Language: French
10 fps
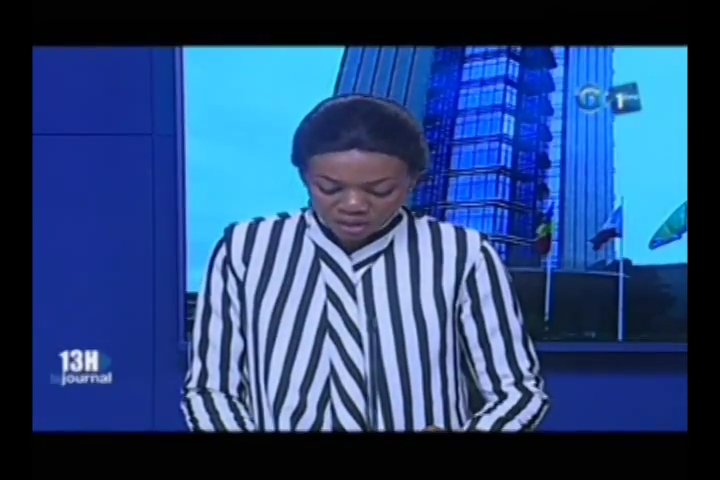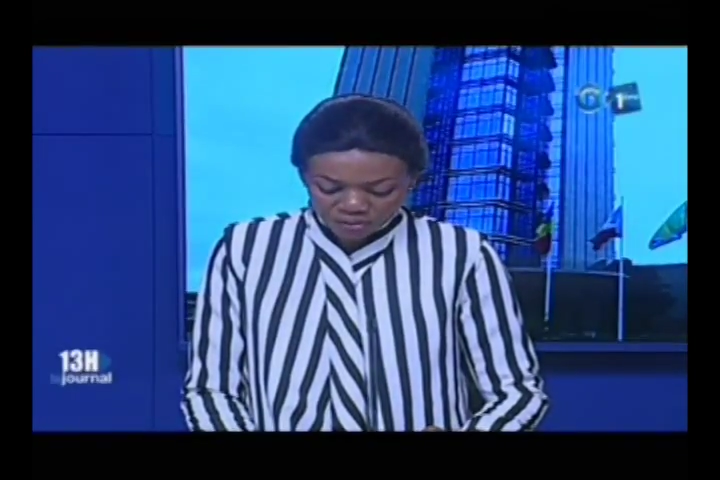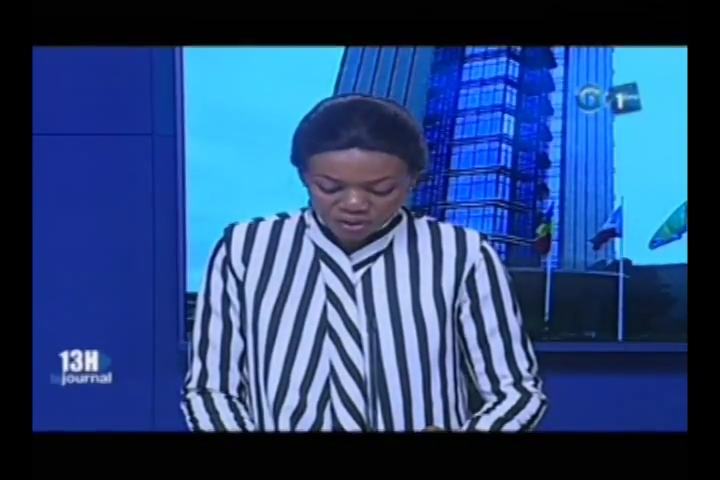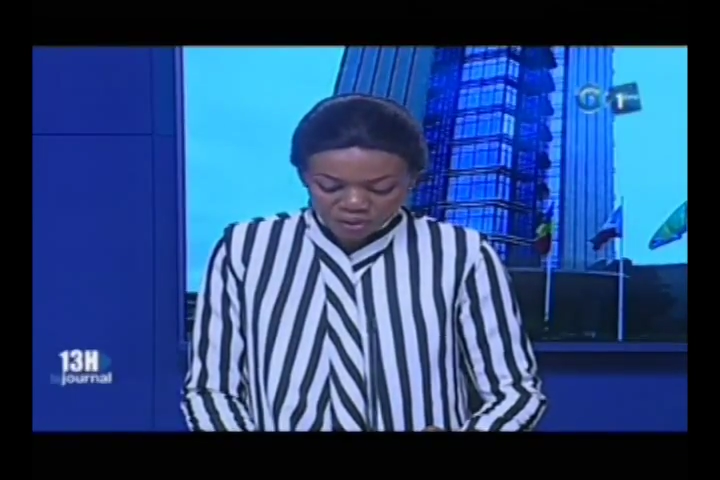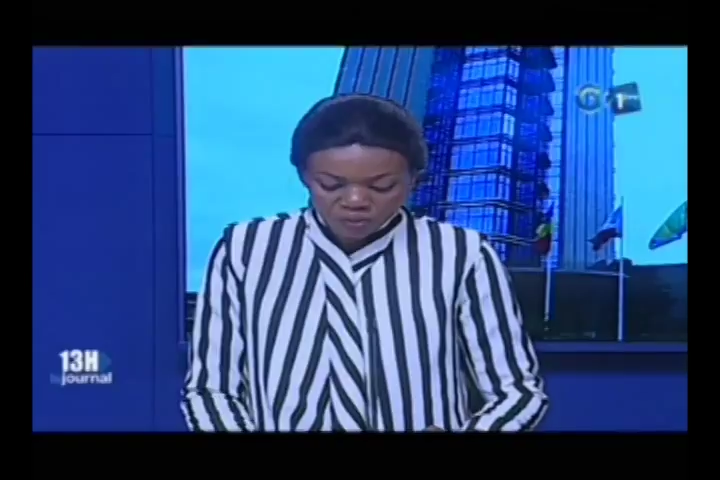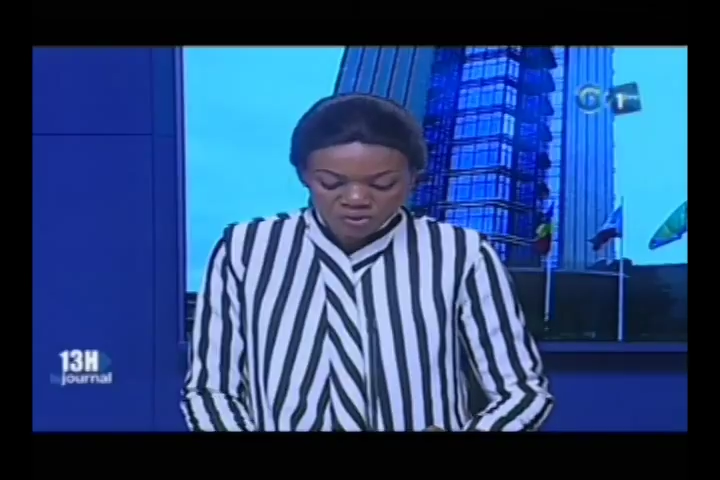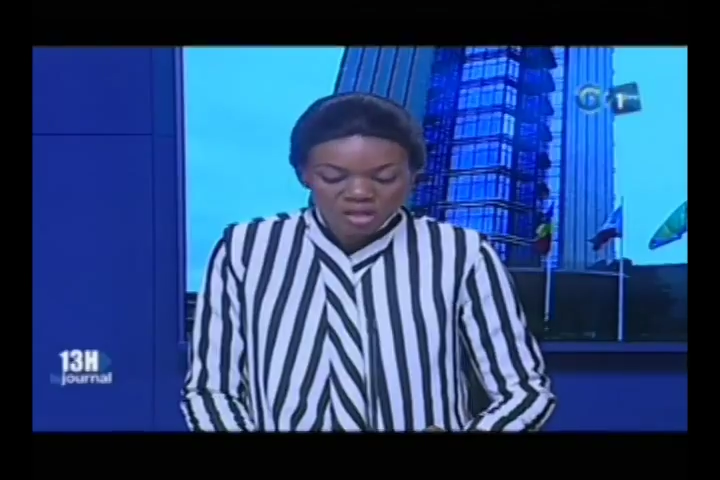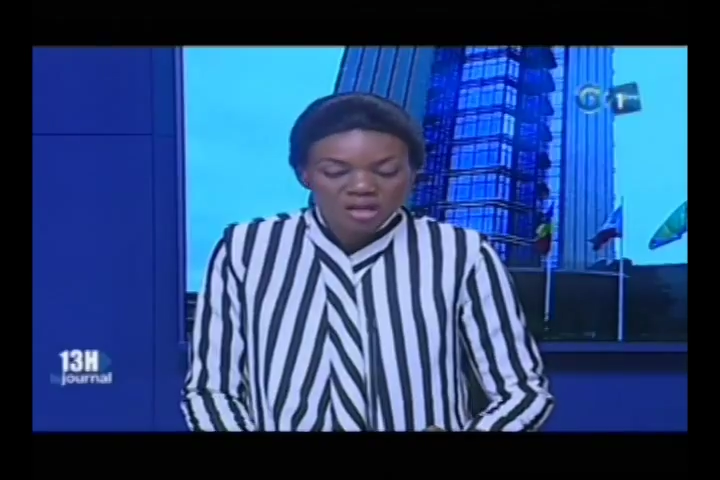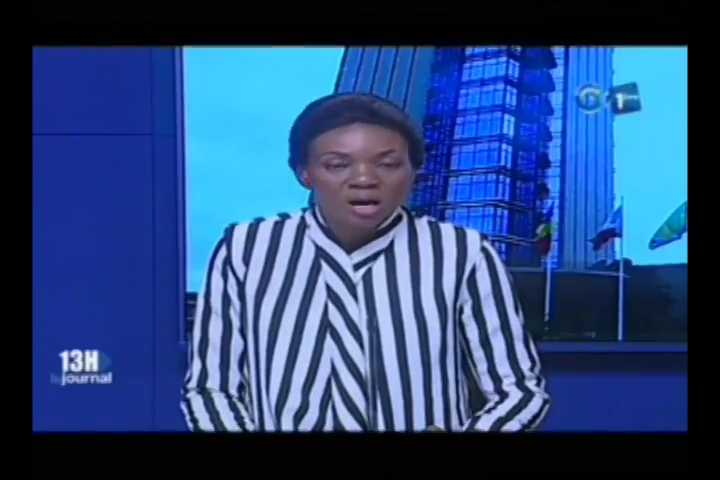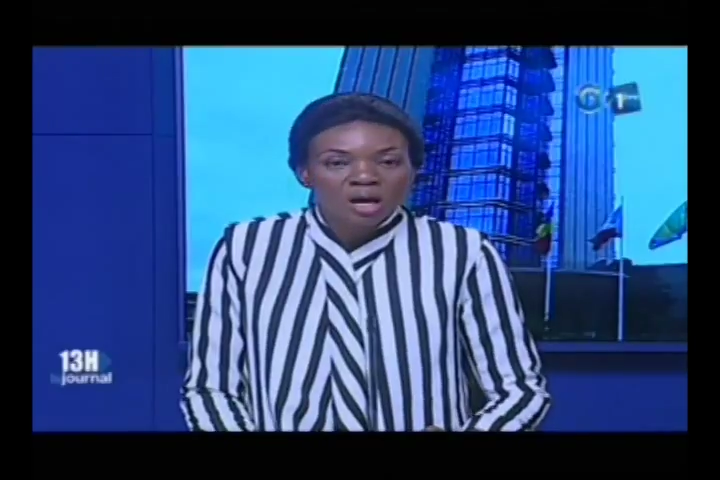
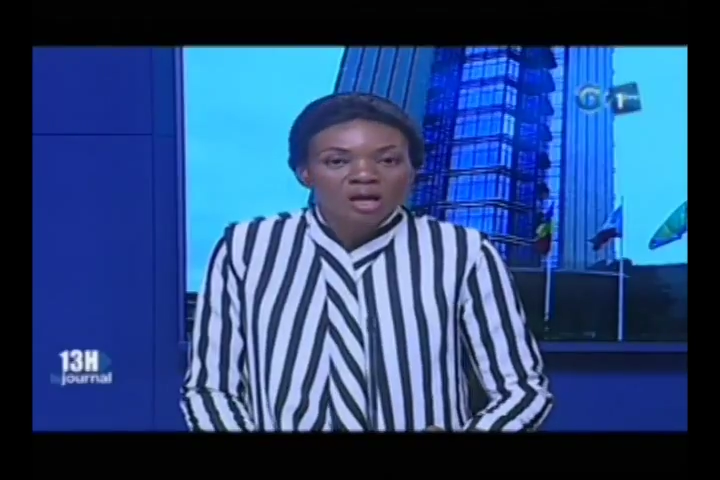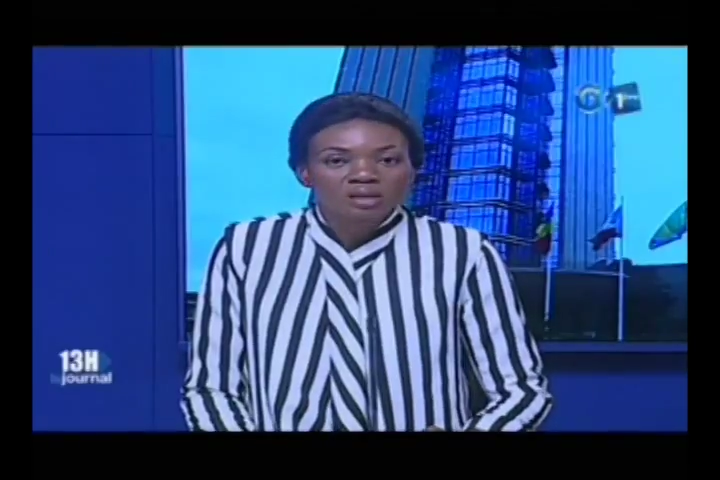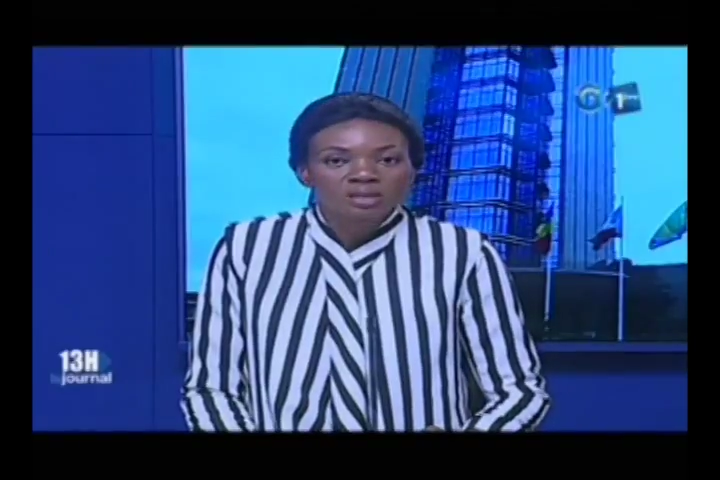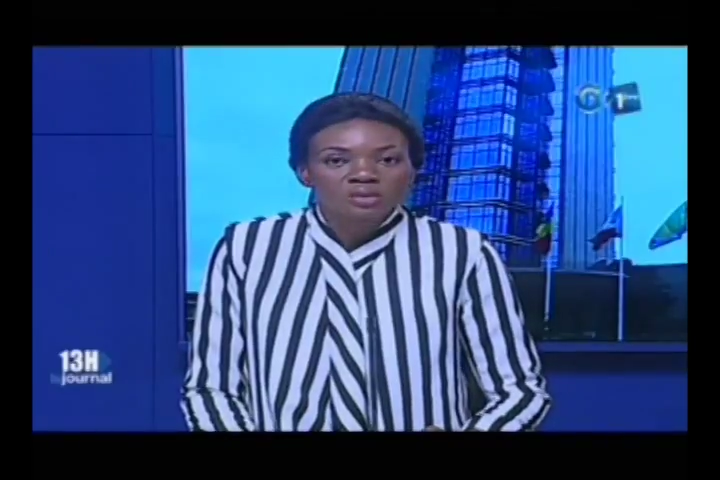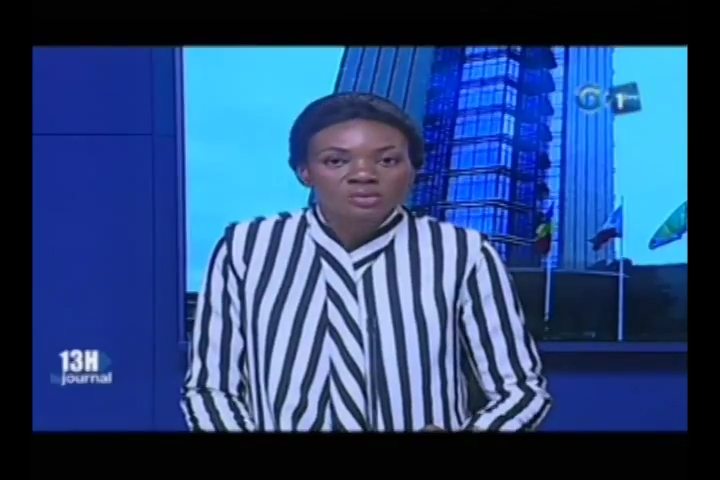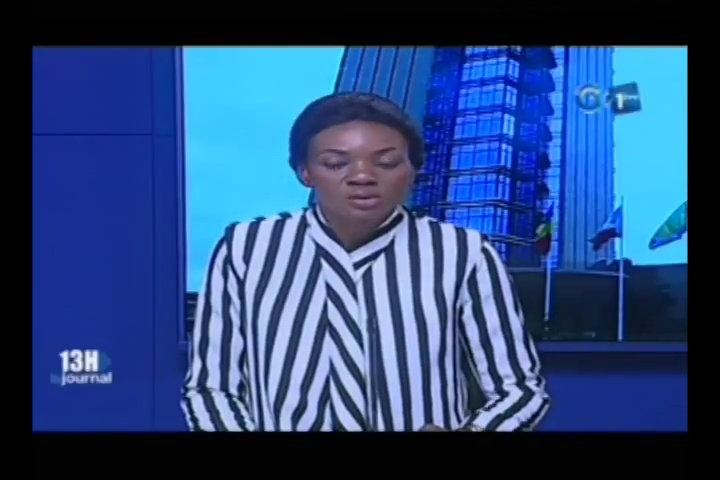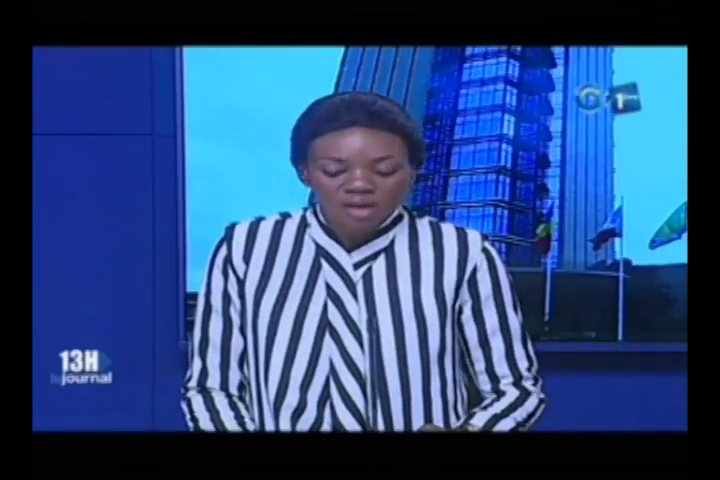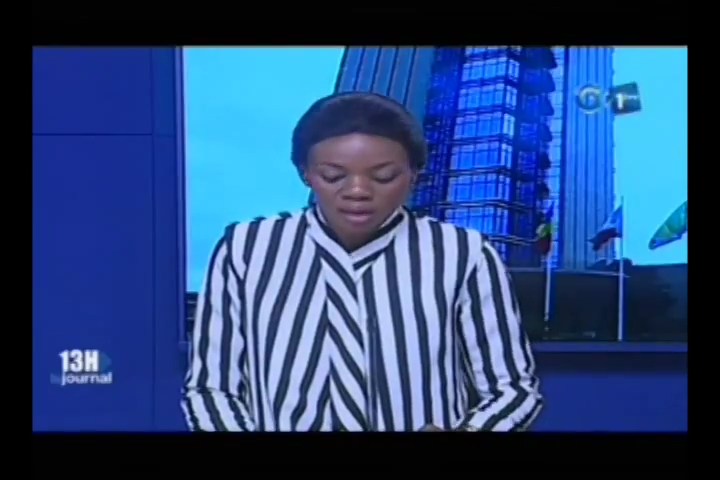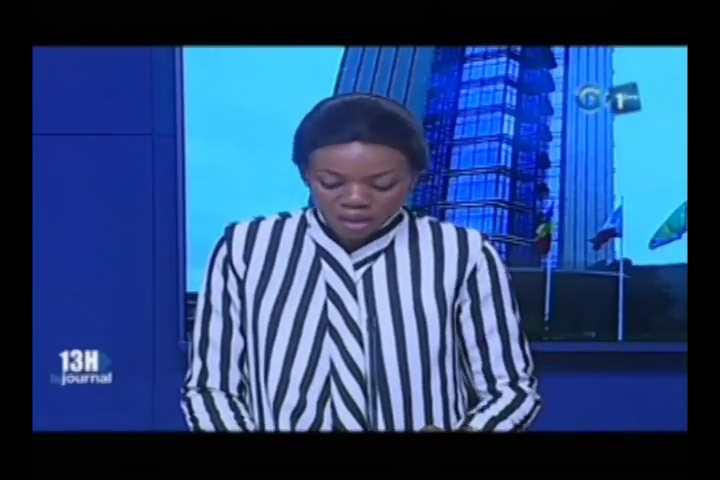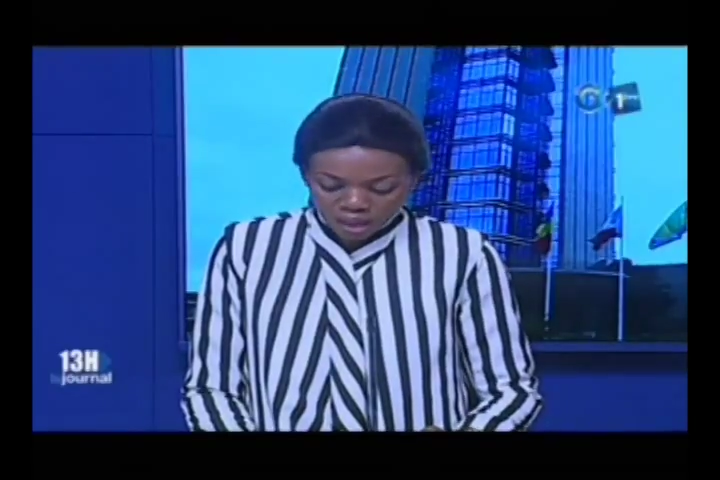financier ainsi que
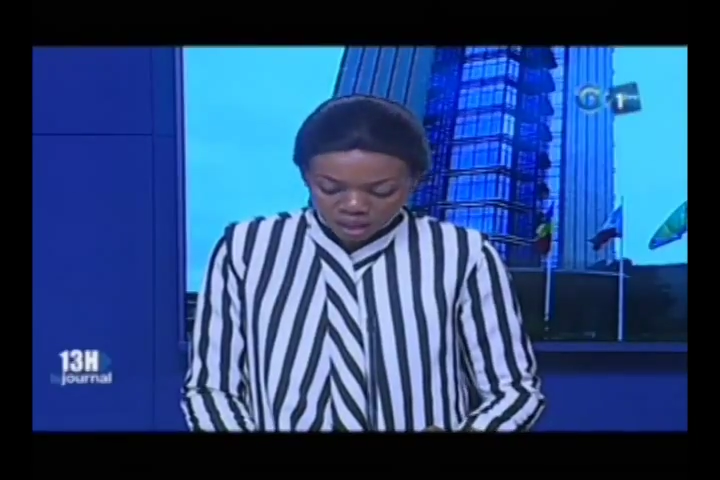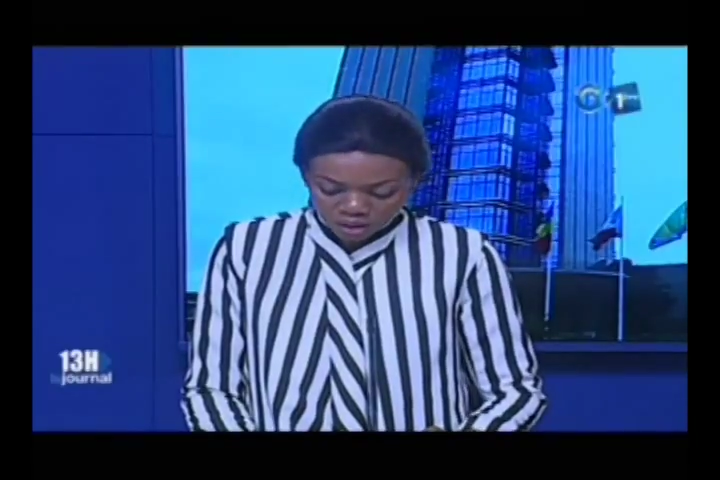celle euh,